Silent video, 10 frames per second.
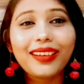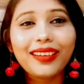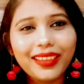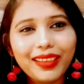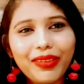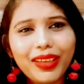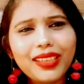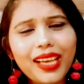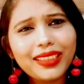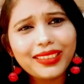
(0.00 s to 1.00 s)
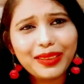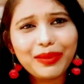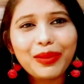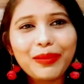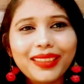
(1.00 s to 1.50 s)
कलर इफेक्ट सारी
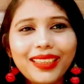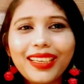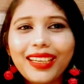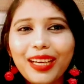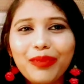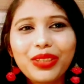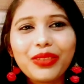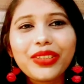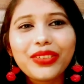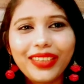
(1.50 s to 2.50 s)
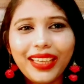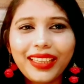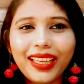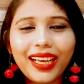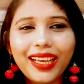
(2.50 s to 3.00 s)
चीज़ें मैंने बताई अगर आपने वीडियो नहीं
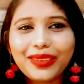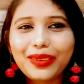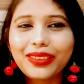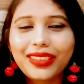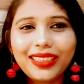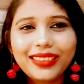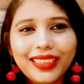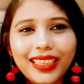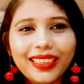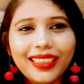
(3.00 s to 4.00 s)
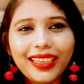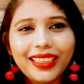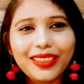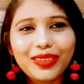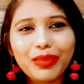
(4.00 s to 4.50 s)
देखा है तो जल्दी से जाके देख
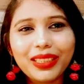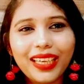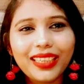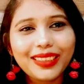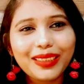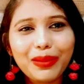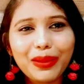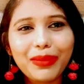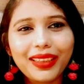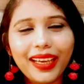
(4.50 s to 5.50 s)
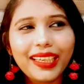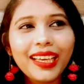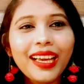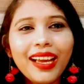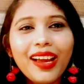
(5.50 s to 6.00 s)
लीजिए उसमें सारी चीज़ें मैंने बताई हैं